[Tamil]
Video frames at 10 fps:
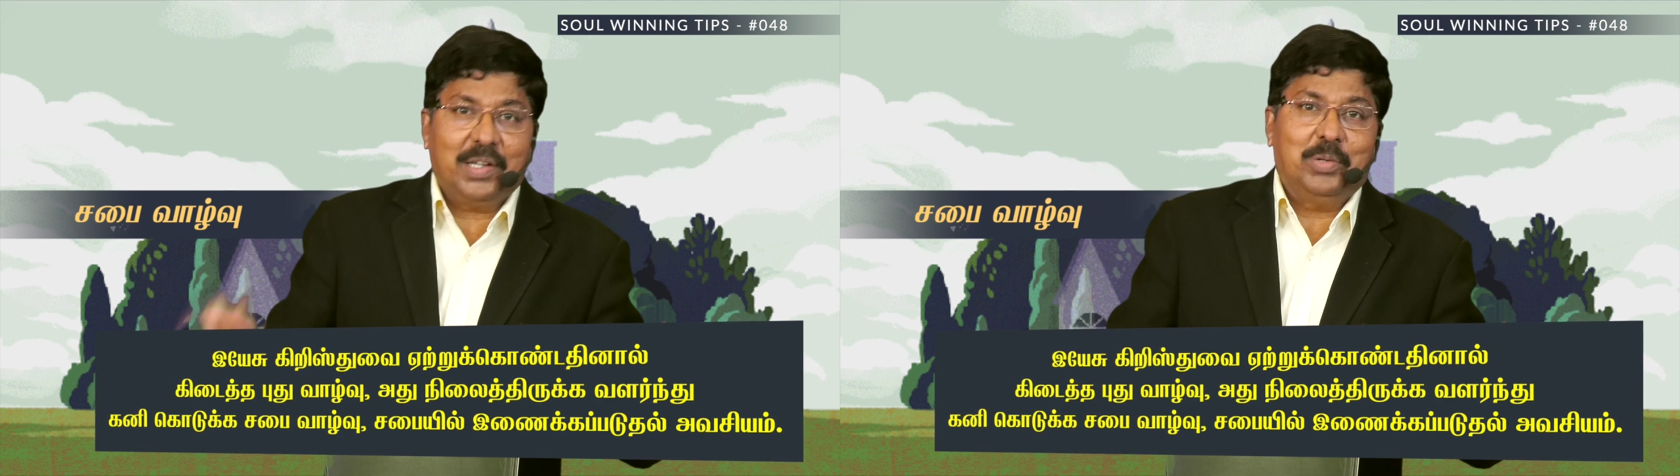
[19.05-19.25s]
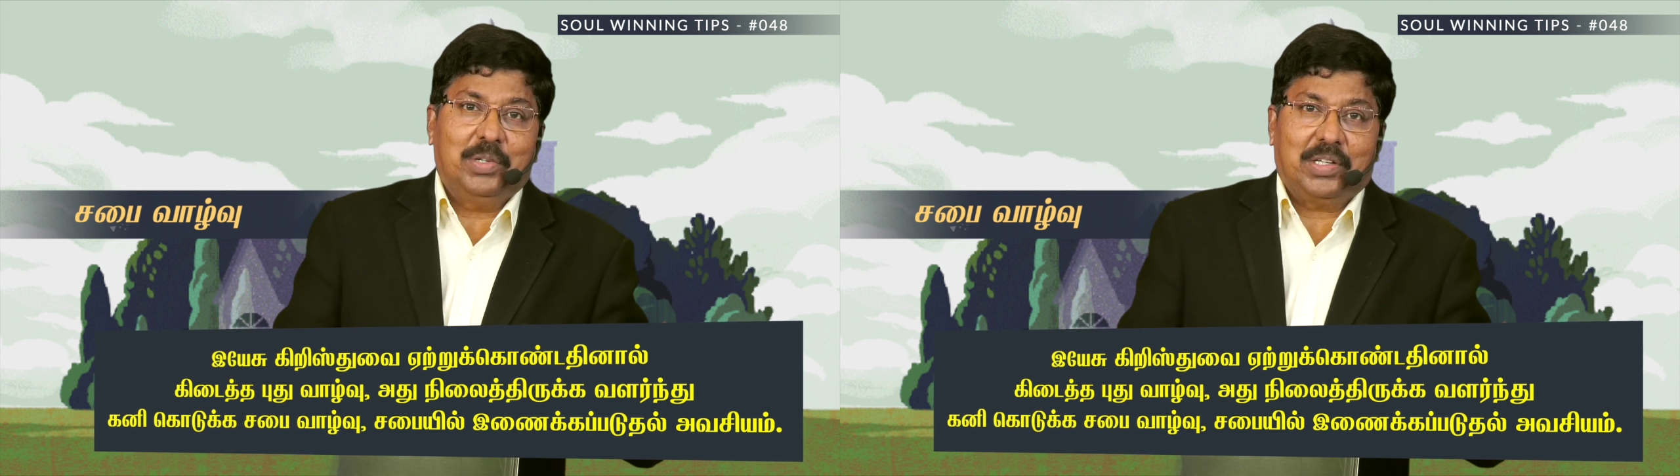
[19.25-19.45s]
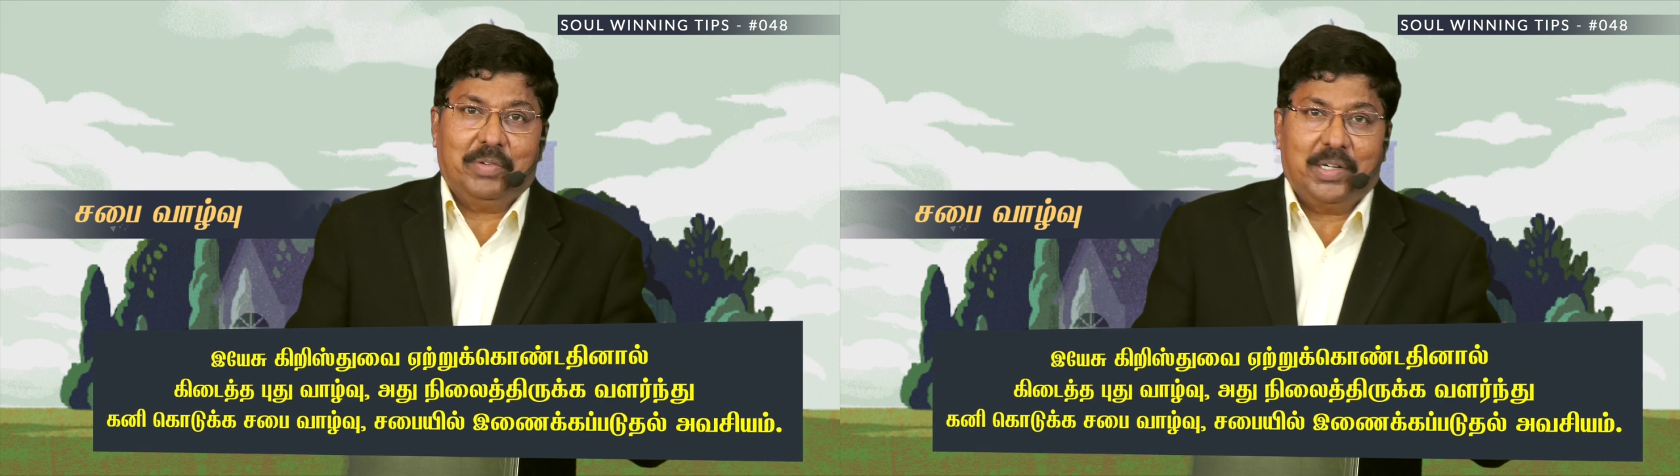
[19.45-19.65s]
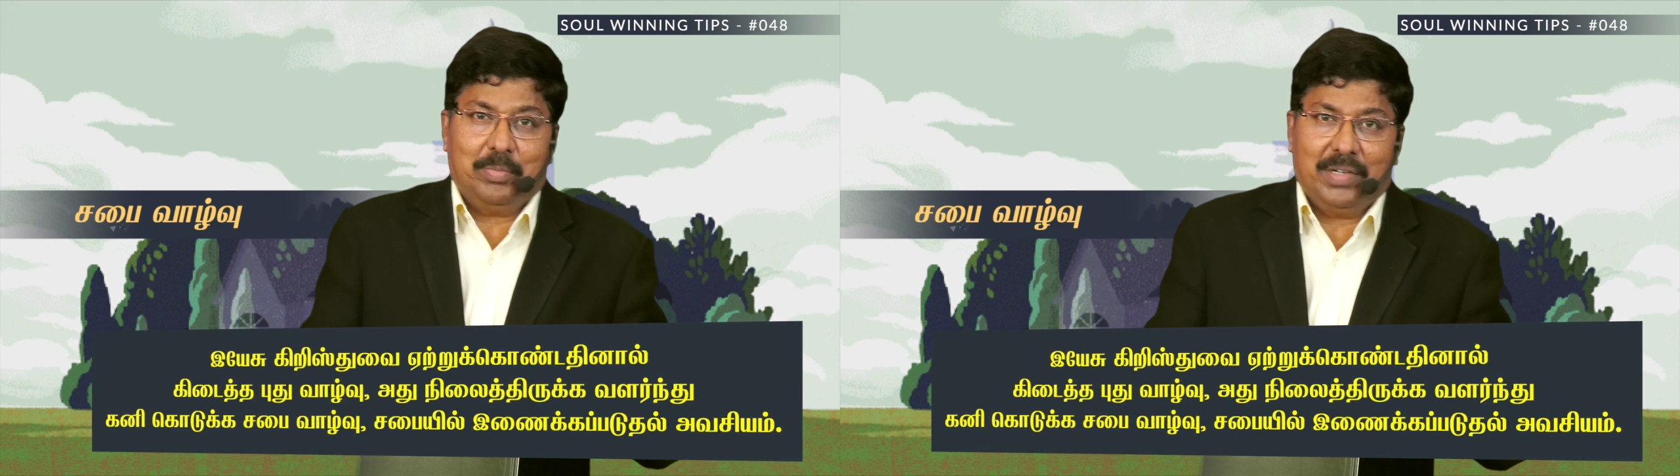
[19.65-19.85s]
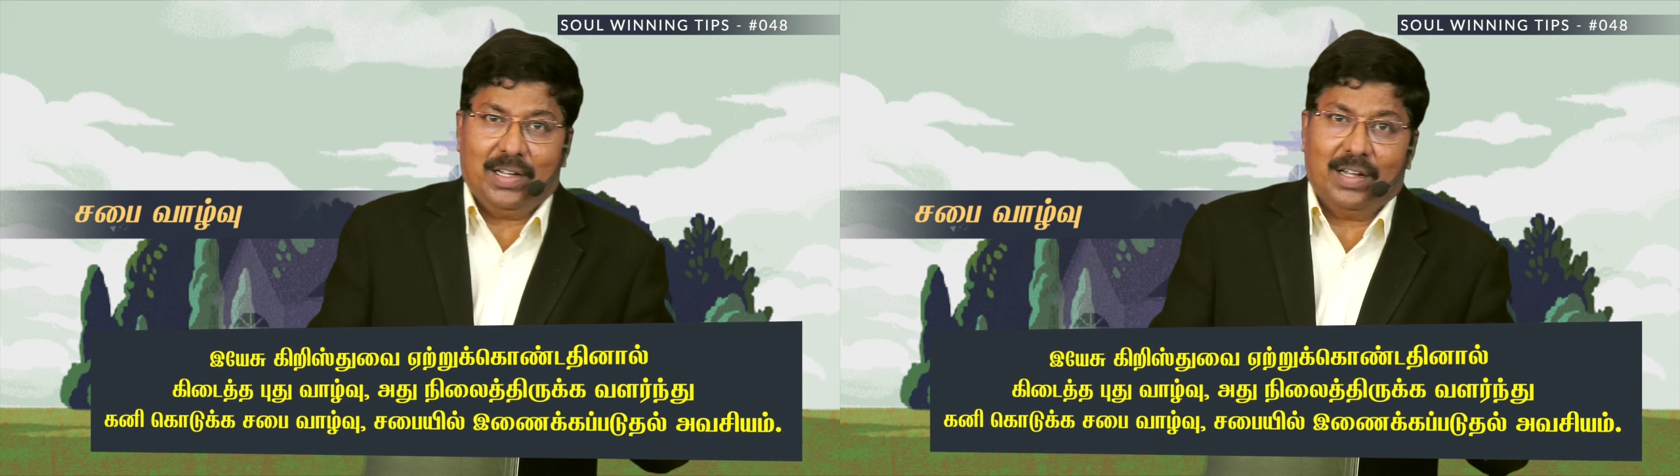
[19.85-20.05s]
கனி கொடுக்க
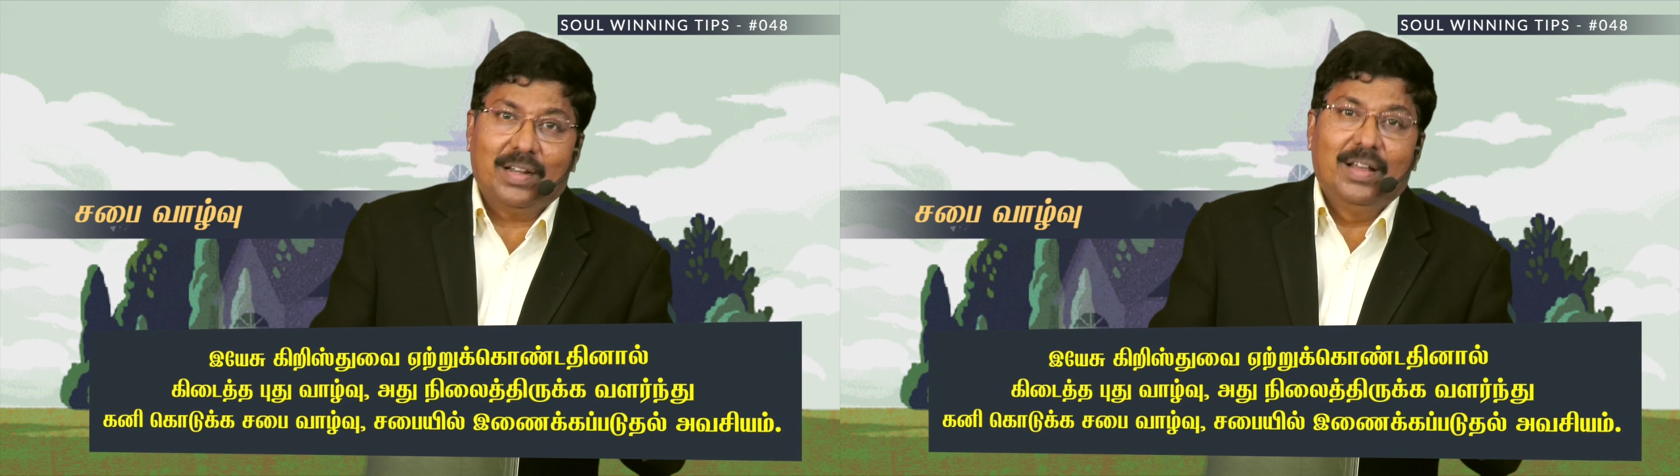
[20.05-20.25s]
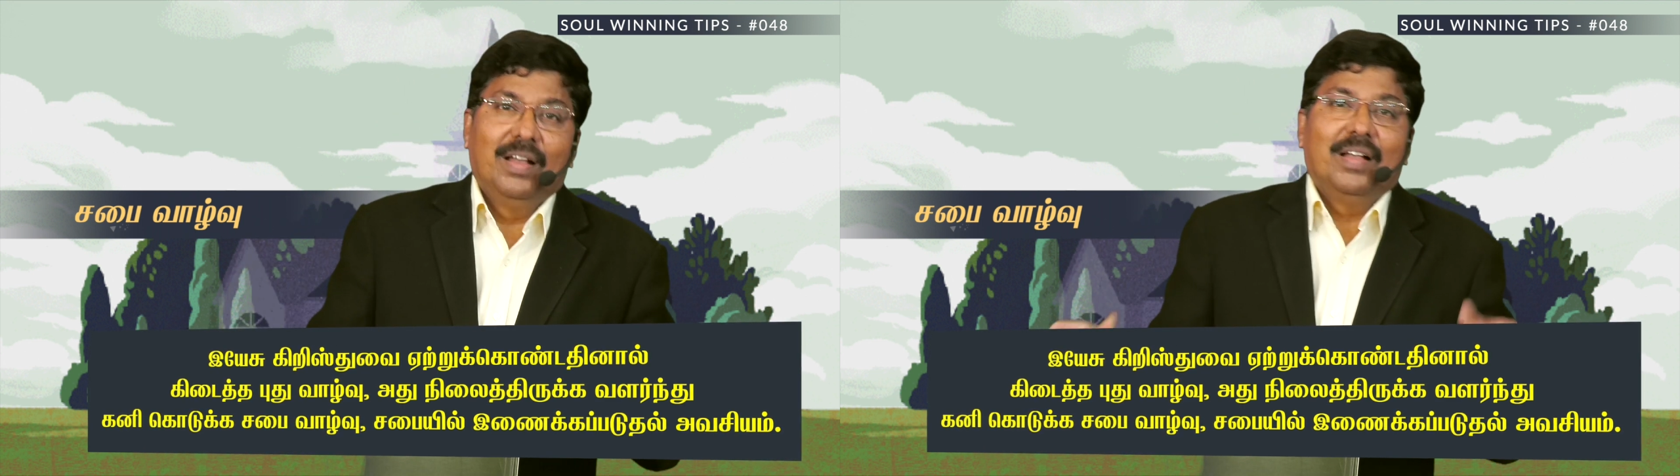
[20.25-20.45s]
வேண்டுமென்றால்